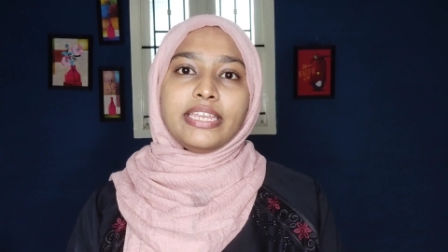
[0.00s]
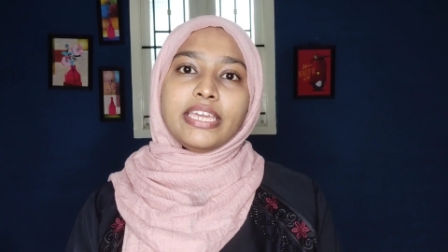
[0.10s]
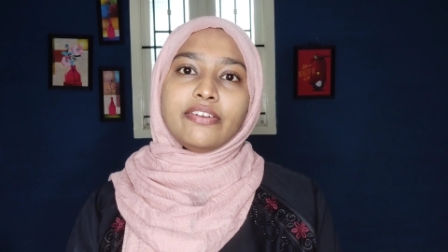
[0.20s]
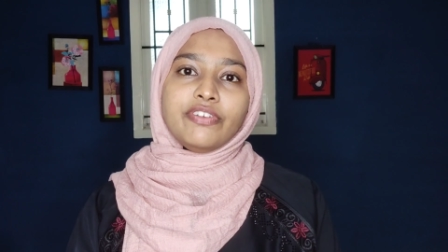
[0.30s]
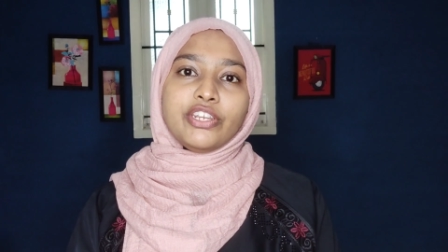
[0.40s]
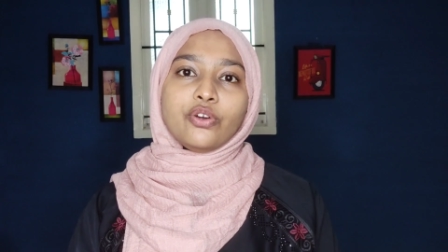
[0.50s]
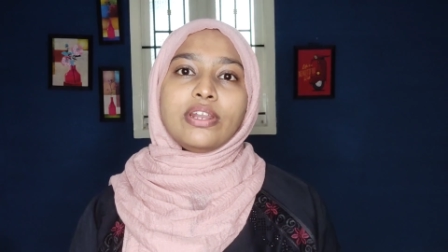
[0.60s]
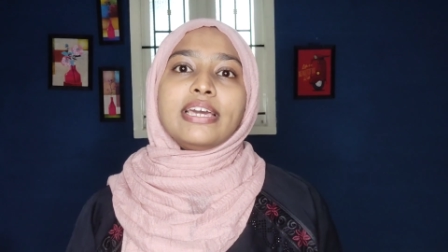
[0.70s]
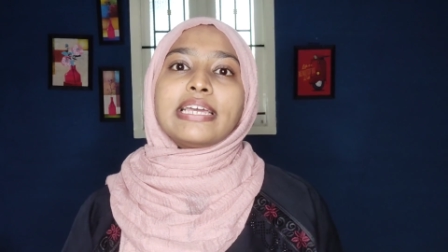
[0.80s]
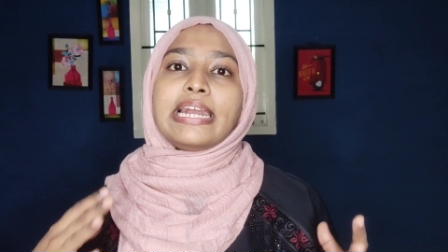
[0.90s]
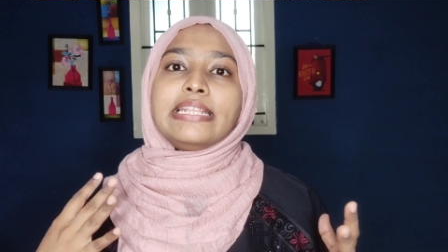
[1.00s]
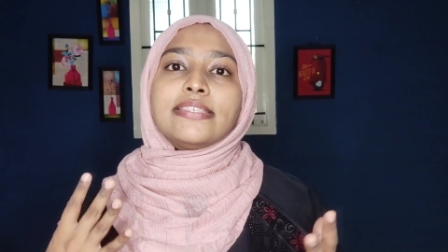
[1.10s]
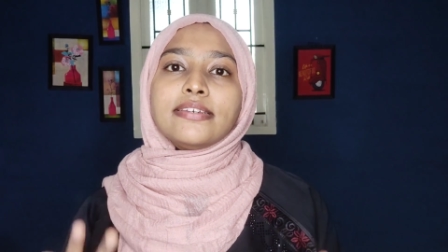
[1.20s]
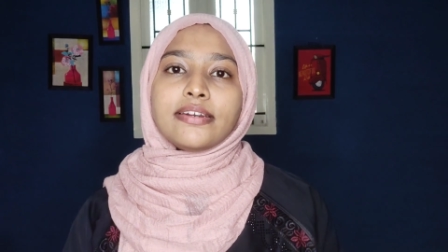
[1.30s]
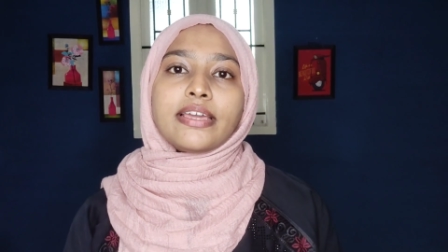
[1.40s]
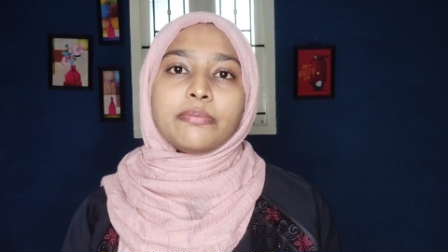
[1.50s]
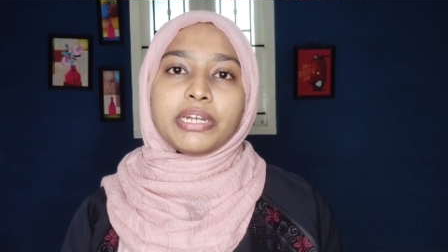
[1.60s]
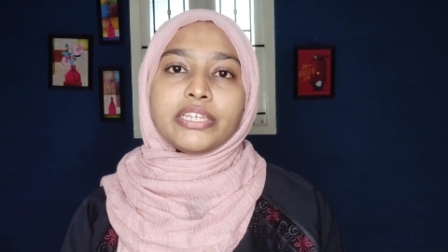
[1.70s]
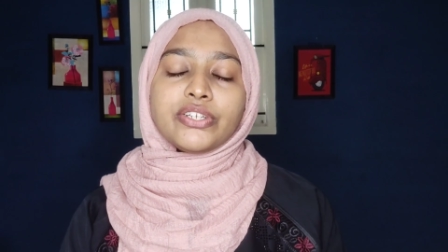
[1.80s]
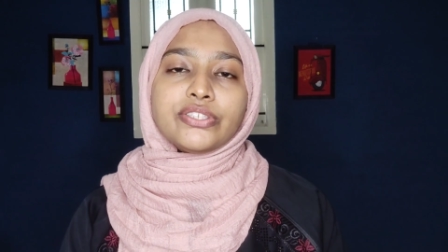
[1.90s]
இன்னைக்கு வீடியோவில் கிளென்சர்
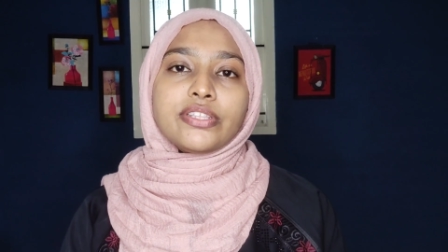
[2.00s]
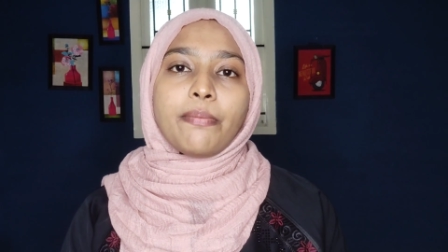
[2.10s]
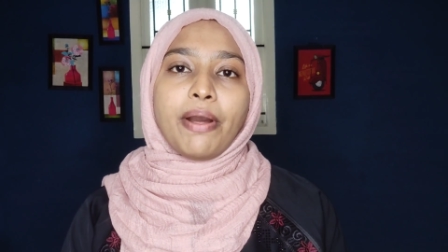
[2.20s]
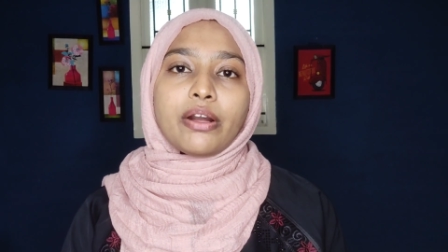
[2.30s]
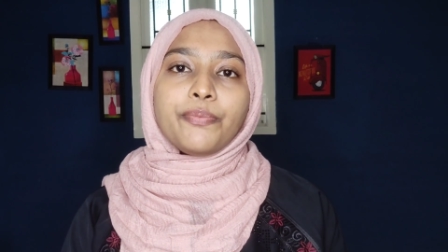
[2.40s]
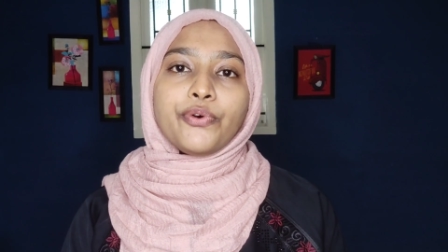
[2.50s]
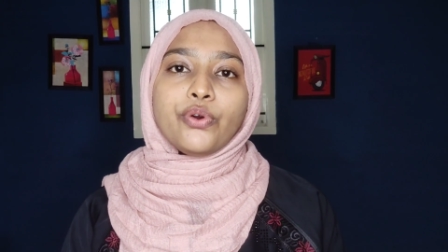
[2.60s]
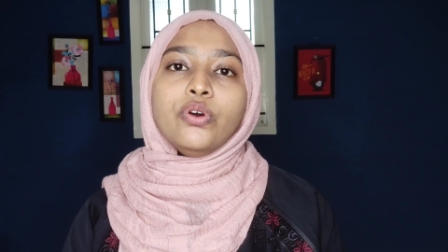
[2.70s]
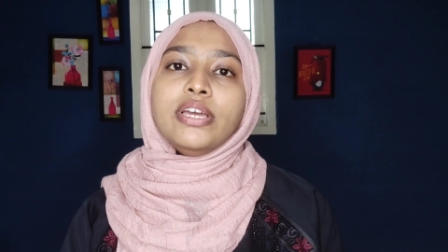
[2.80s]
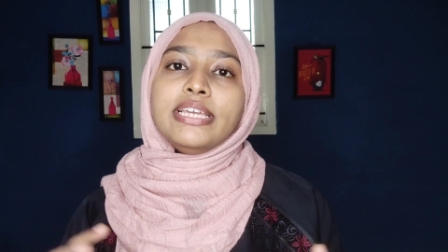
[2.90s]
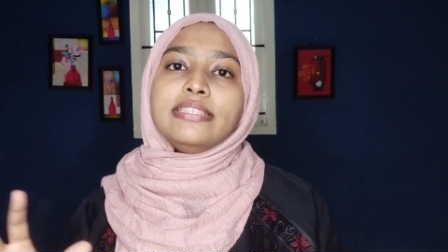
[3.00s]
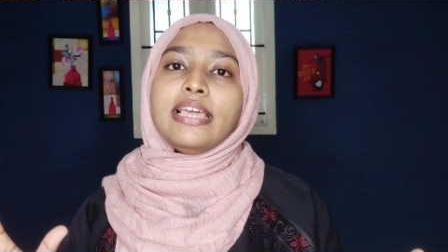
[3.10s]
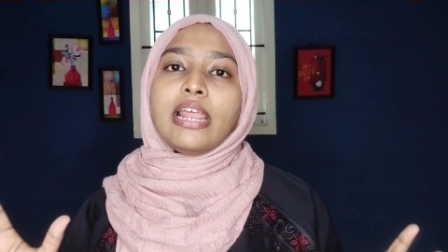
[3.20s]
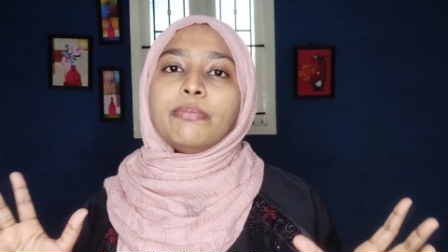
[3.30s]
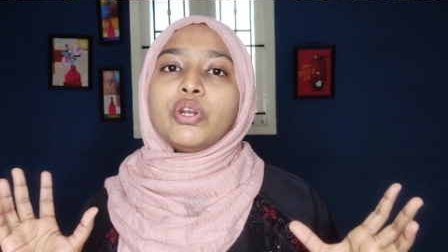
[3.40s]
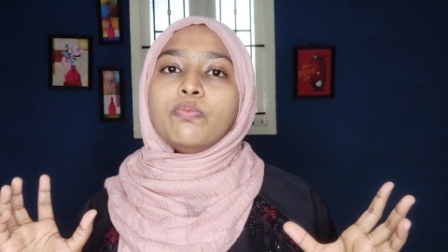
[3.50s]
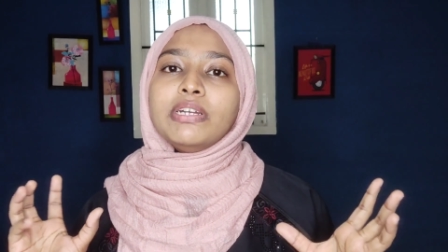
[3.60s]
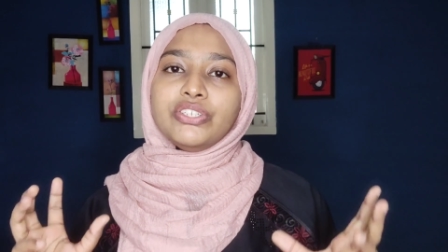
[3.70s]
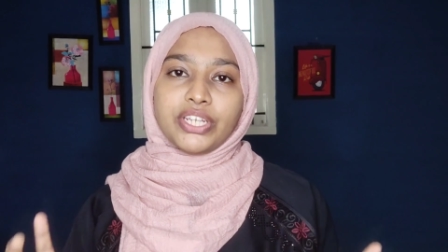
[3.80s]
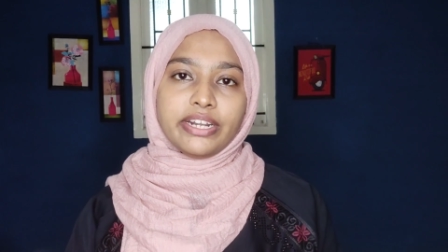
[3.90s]
ரெக்கமெண்டேஷன்ஸ் தான் பார்க்க போகிறோம் இது எல்லாமே
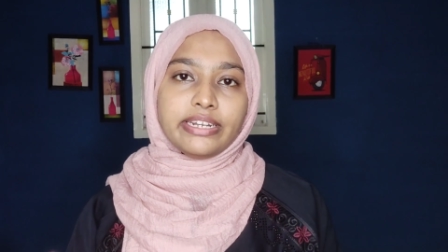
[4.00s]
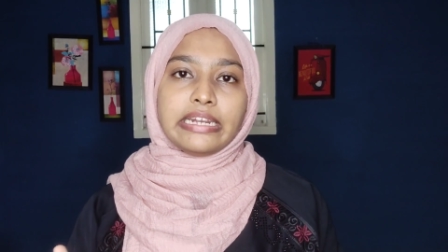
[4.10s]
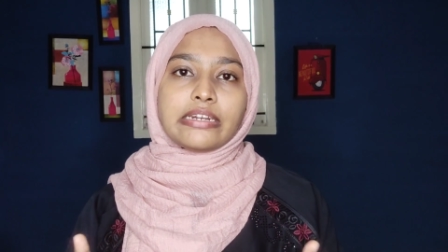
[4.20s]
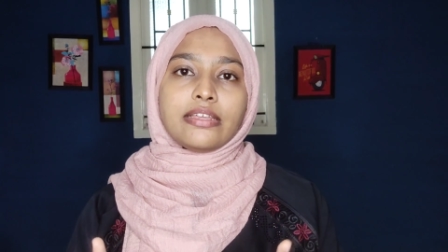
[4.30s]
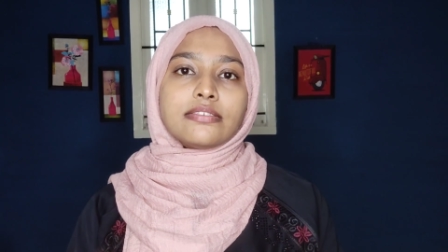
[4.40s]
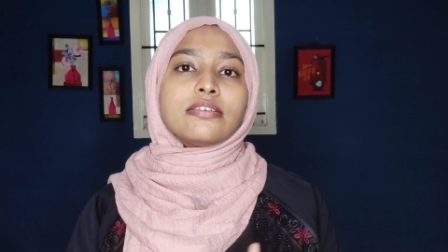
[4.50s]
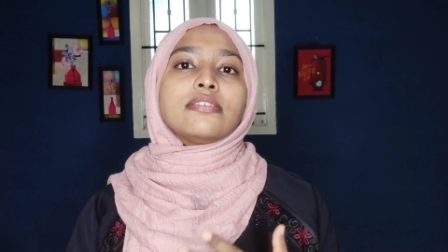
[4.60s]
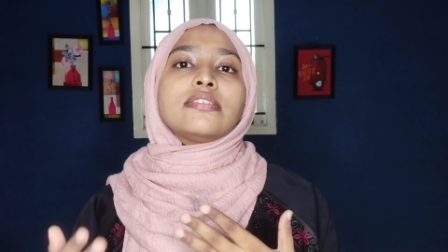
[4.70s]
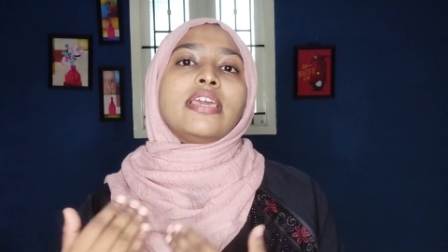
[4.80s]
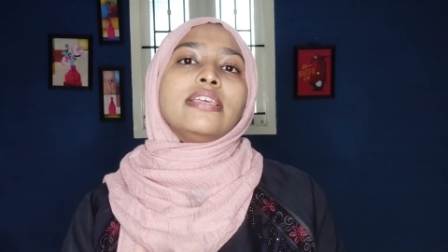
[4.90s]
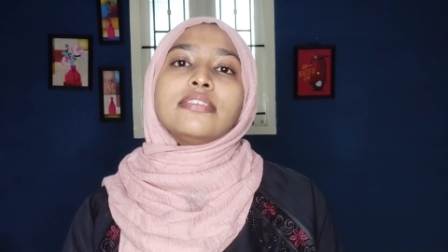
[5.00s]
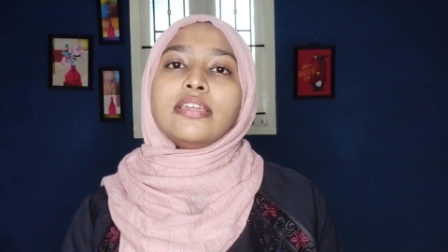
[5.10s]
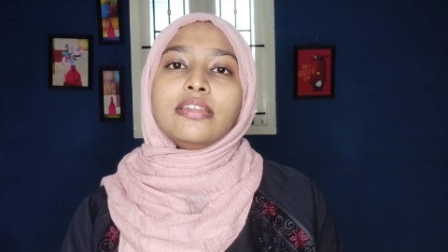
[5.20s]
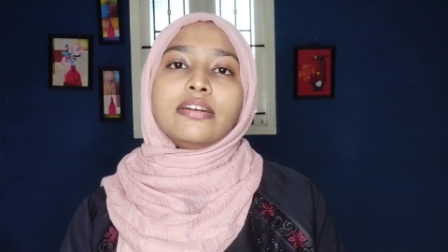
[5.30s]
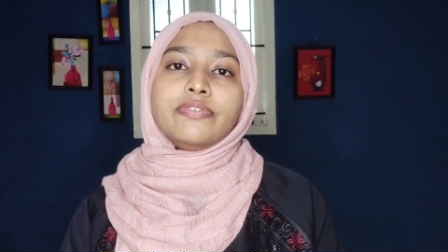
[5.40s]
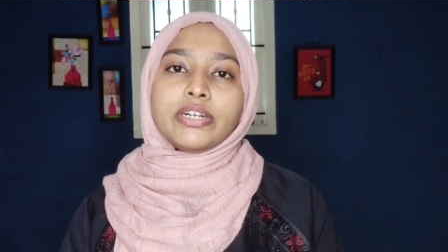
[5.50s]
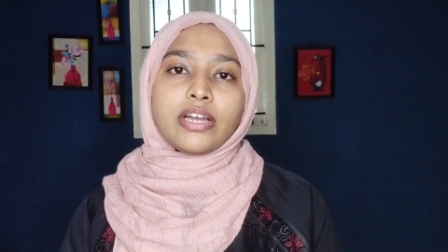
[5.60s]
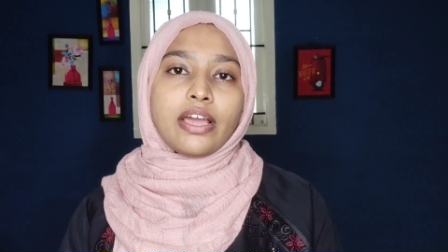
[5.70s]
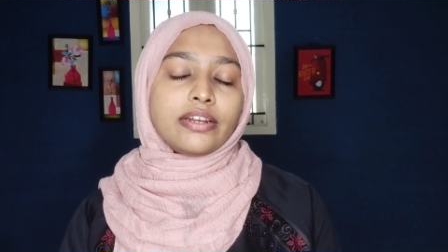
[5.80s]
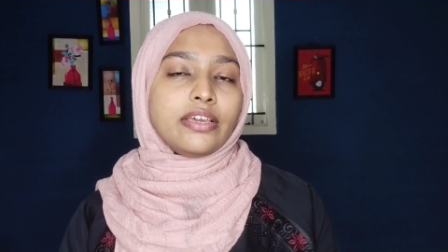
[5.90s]
ரொம்ப ஜென்டில் கிளென்சர்ஸ் என் ஸ்கின்னுக்கு
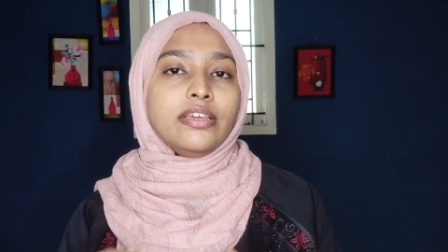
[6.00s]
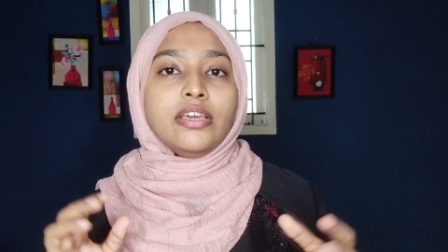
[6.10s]
ஒர்க் ஆன